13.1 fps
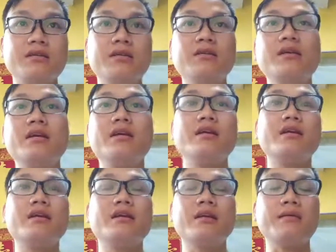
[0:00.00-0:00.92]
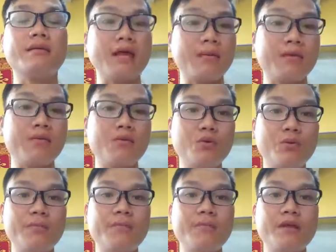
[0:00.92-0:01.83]
hướng đi để làm
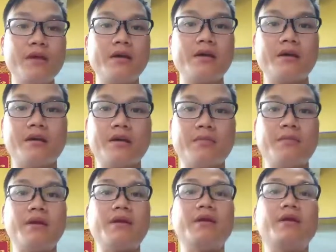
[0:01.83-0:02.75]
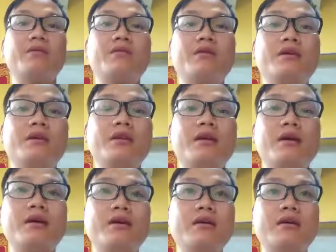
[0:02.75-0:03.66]
YouTube à, đặc biệt là đôi khi
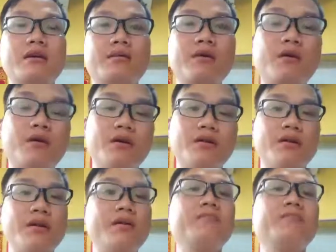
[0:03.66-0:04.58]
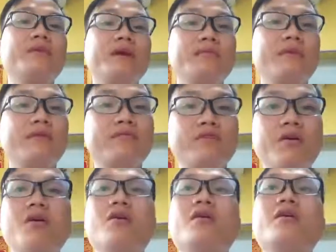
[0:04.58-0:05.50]
là em có hỏi thêm anh men
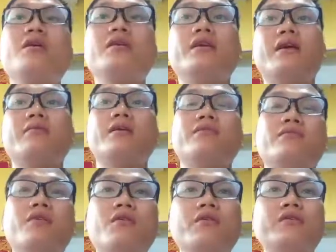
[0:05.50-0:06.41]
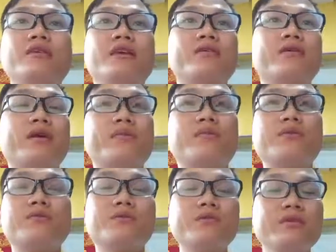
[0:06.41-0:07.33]
Võ thì anh men Võ có chỉ cho em
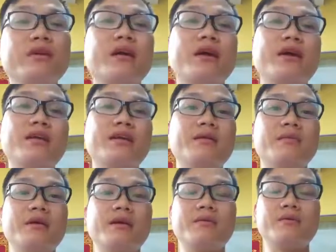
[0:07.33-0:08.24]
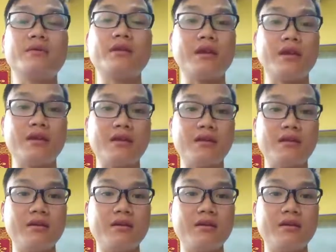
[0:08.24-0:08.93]
một số những cái để mà em có thể